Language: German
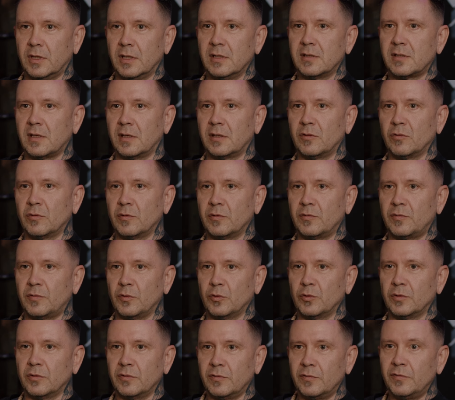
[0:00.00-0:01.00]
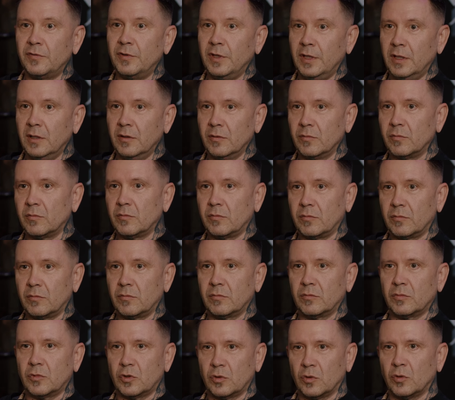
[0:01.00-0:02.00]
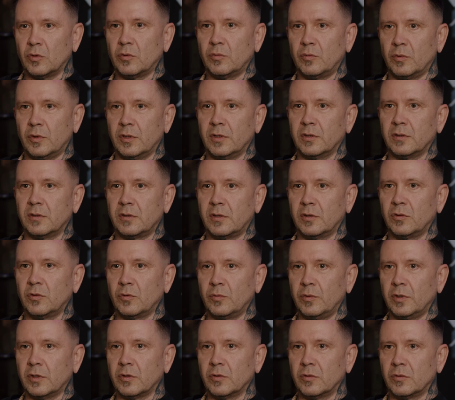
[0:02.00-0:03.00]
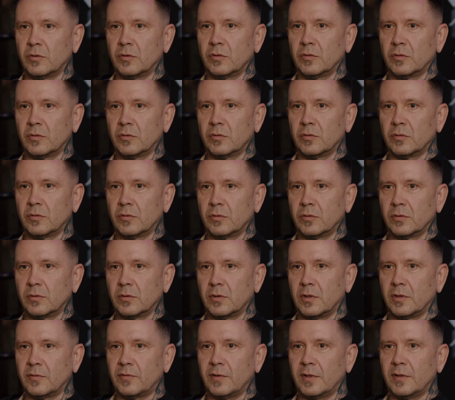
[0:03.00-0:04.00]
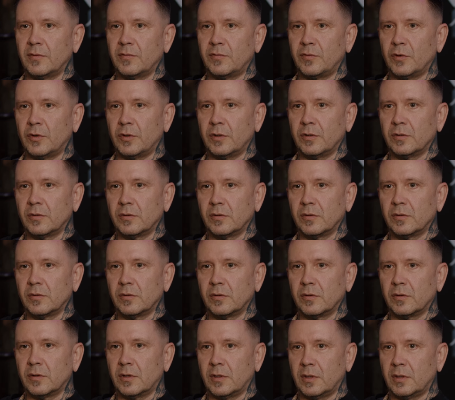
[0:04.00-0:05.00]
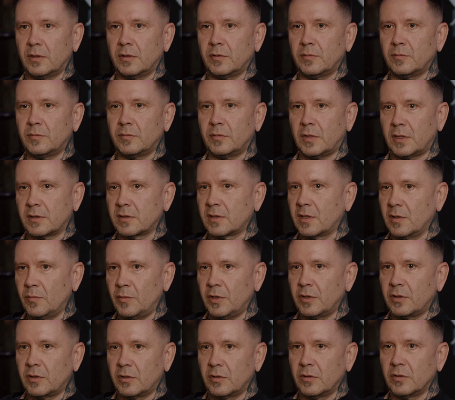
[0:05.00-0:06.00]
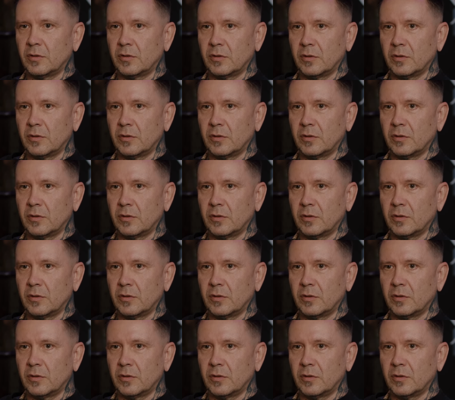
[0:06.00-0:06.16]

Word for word: Kennzeichnungen von Vieh. Da war Tätowierung auf jeden Fall äh, maßgeblich.